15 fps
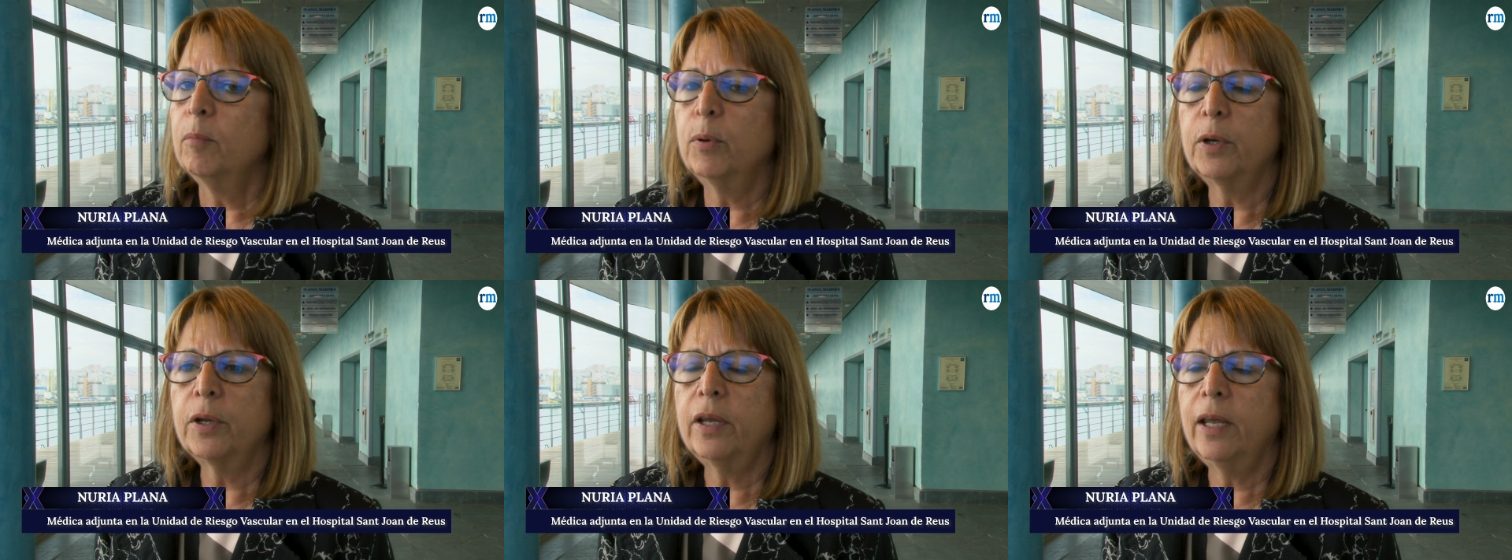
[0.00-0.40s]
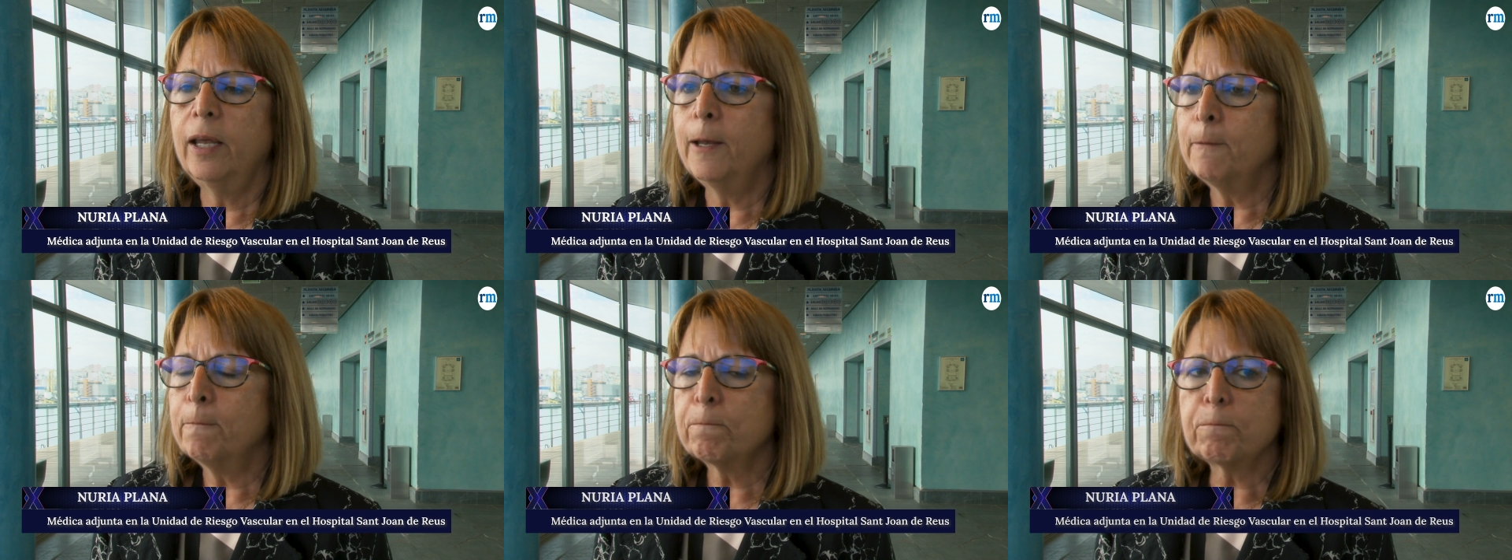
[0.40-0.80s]

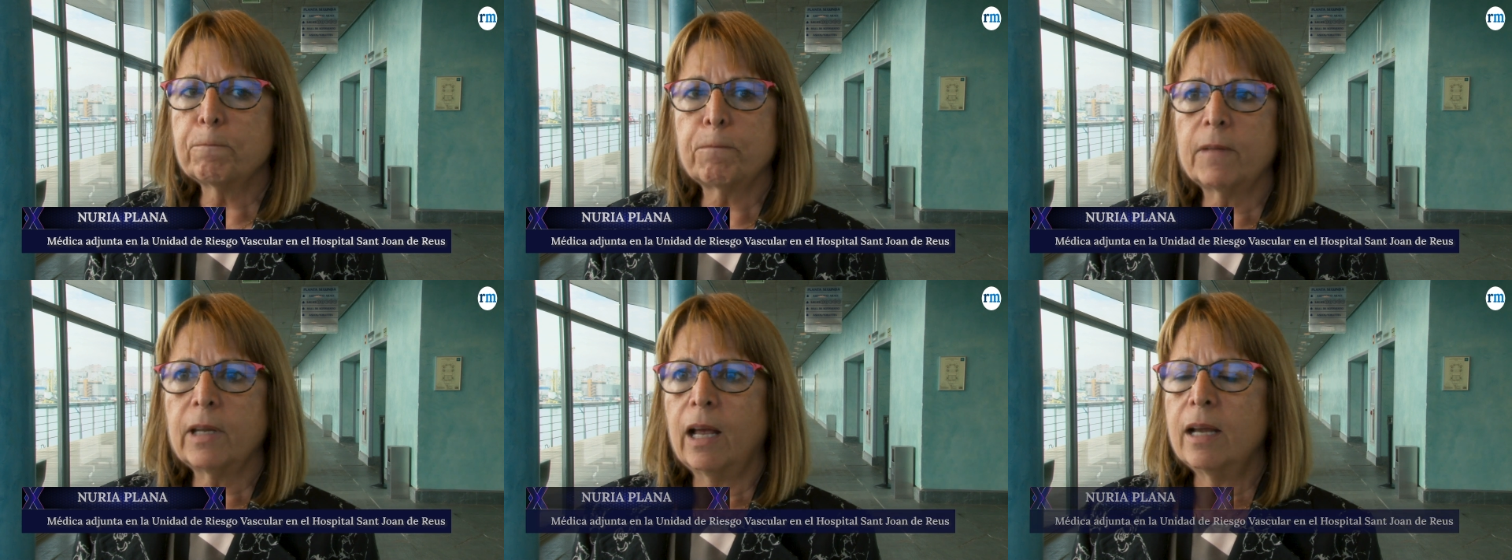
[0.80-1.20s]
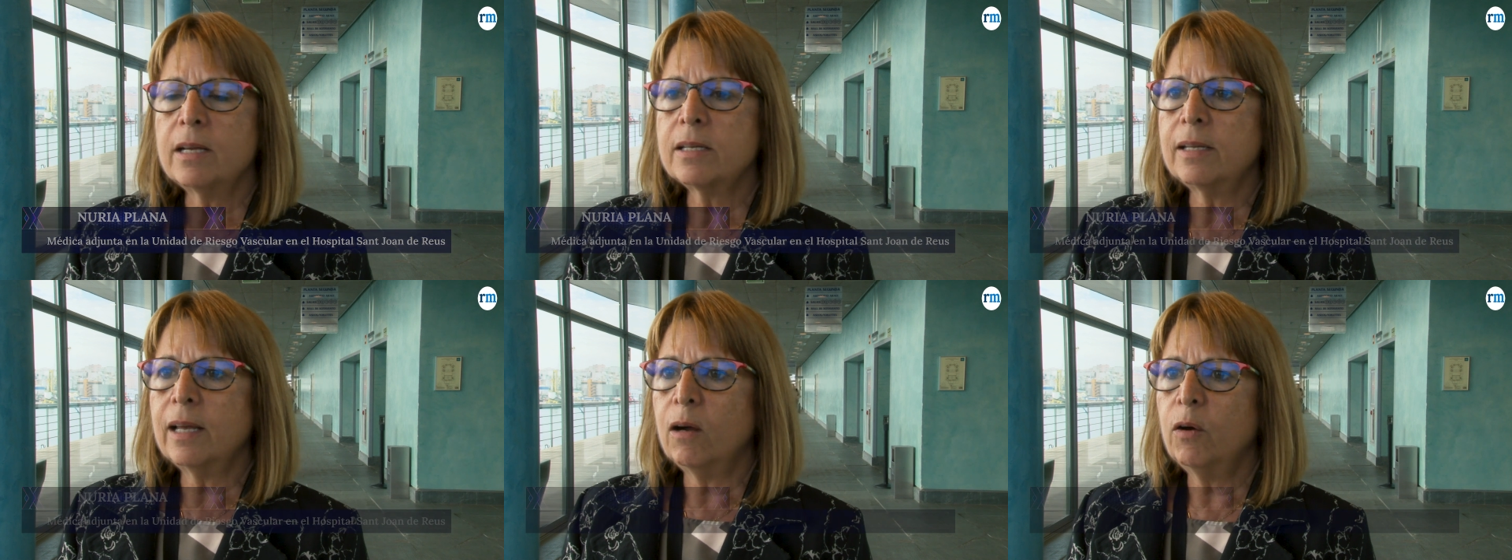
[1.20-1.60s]
porque mm,
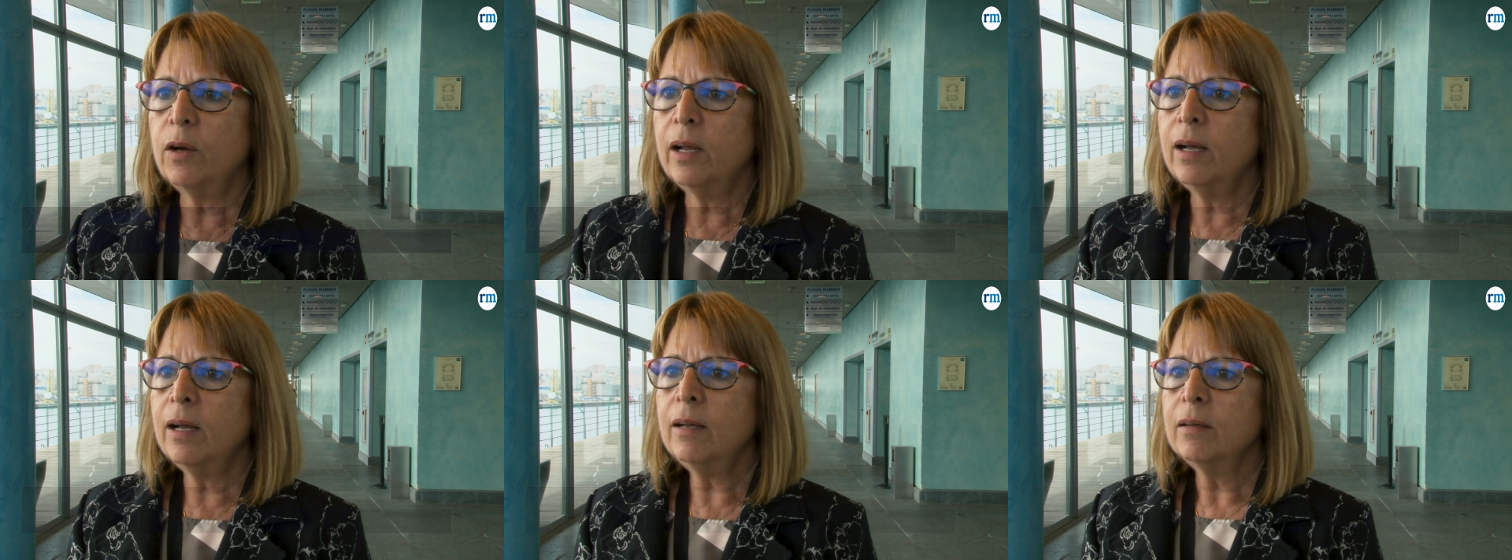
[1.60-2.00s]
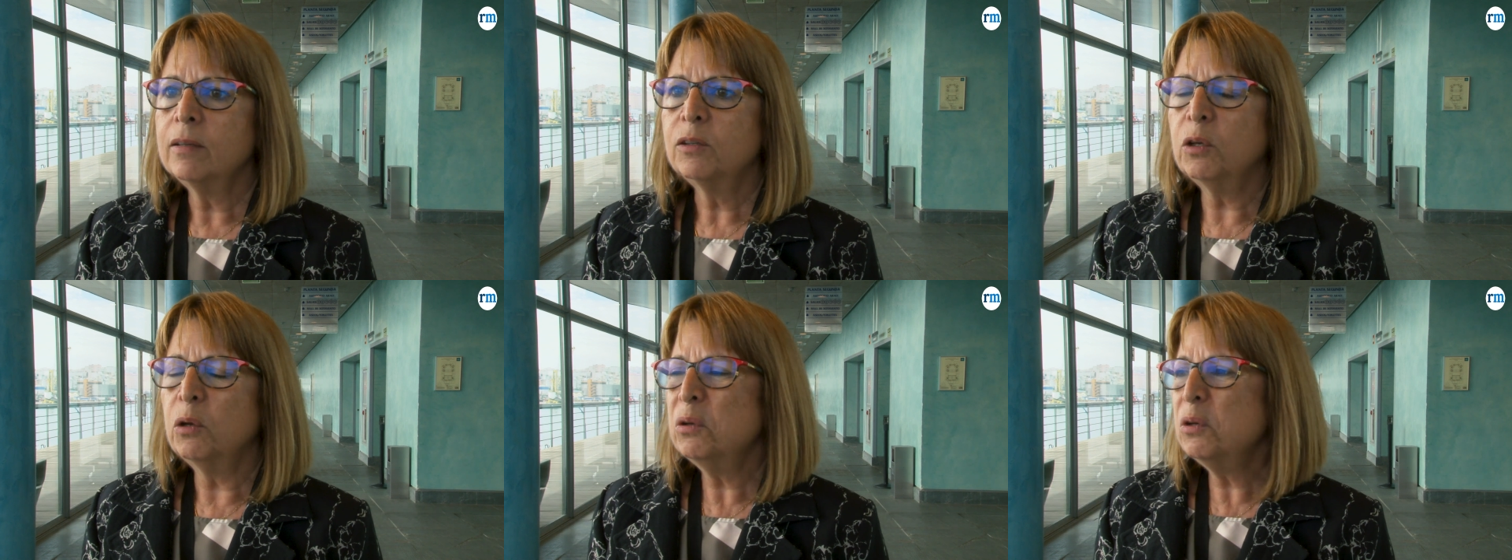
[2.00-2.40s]
hasta ahora
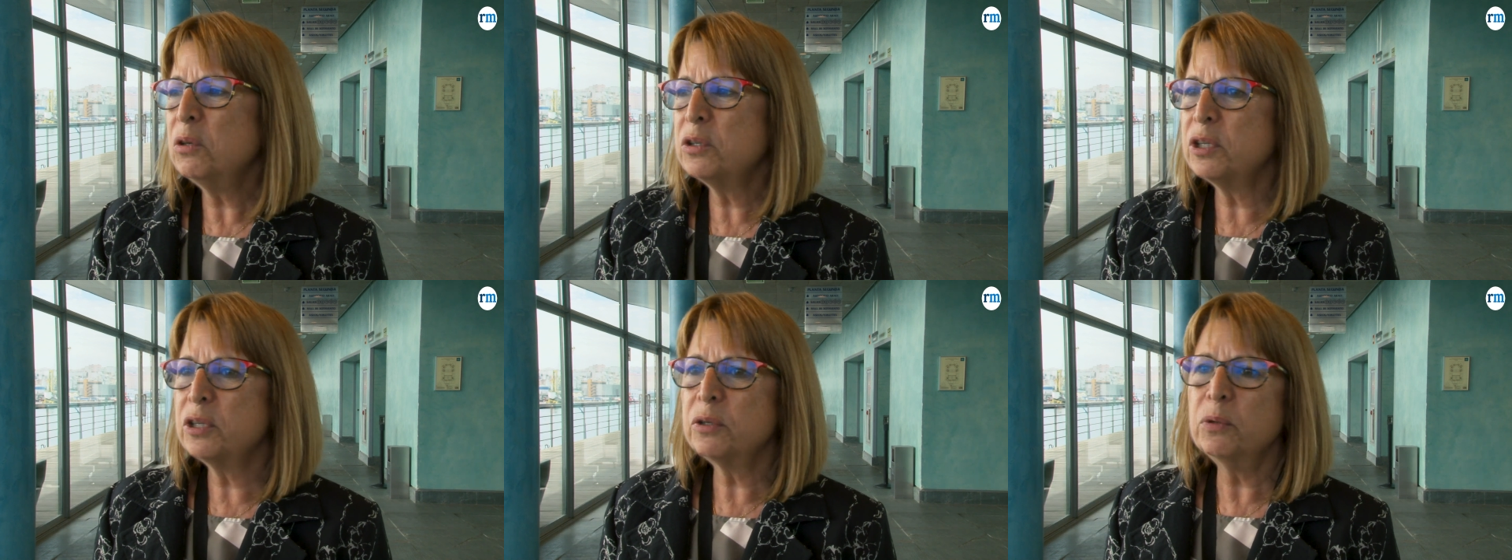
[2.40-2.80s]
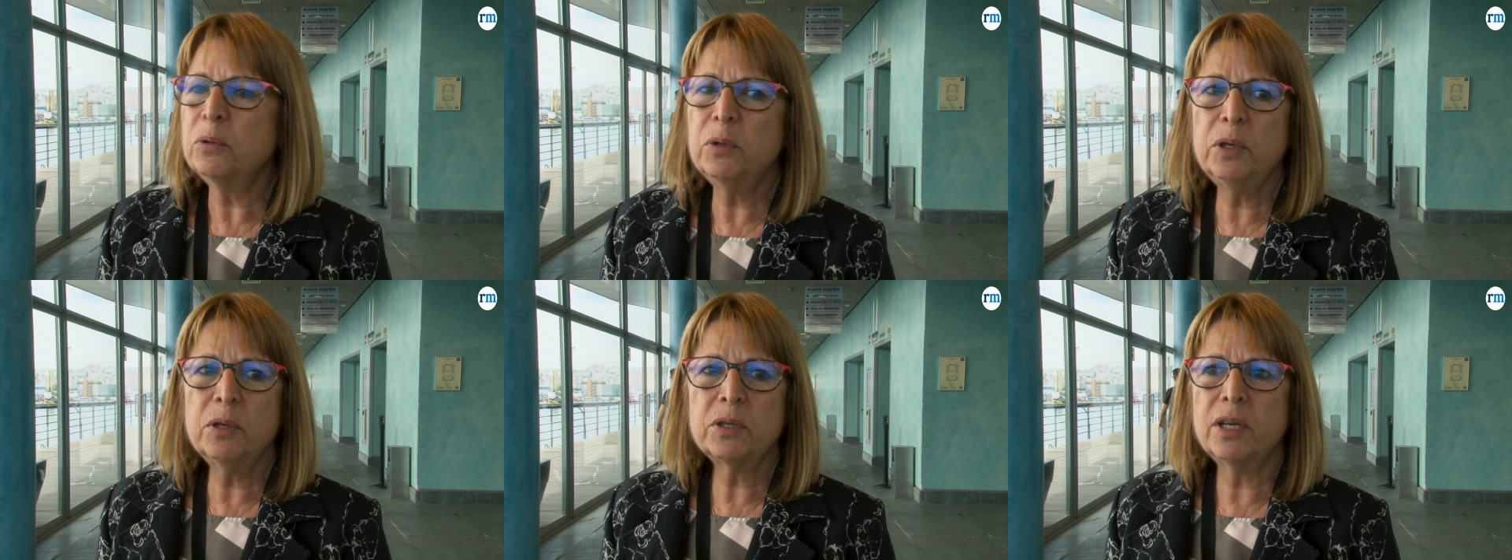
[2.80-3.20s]
todos los
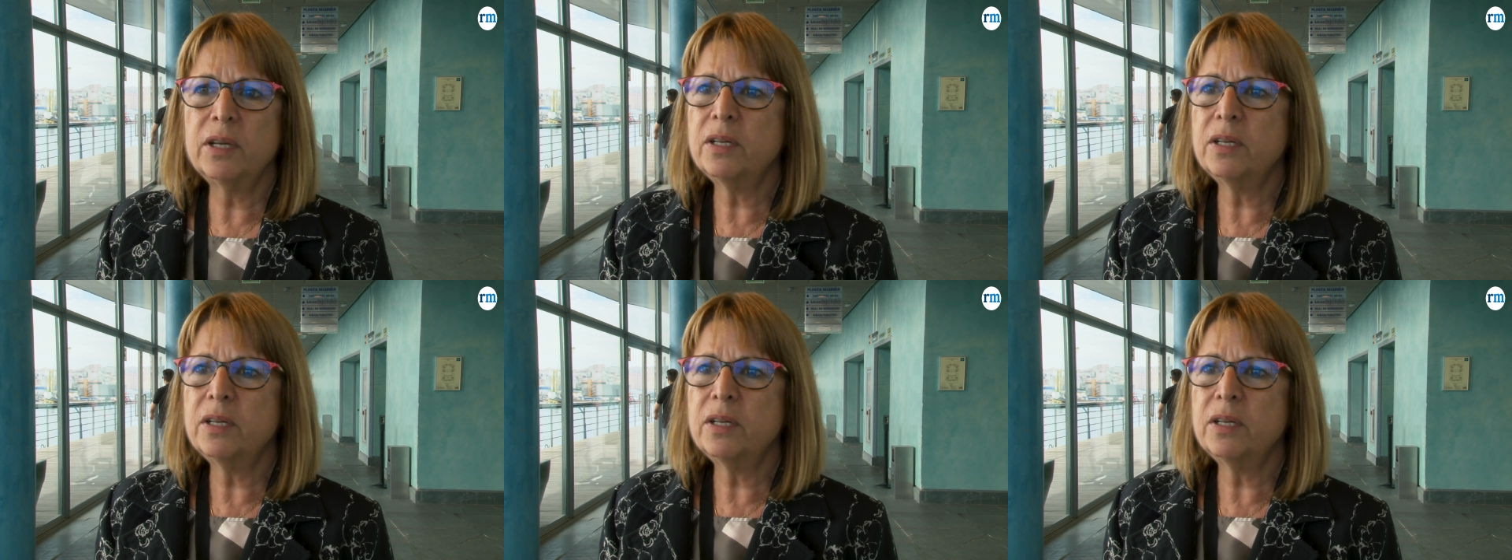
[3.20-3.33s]
estudios,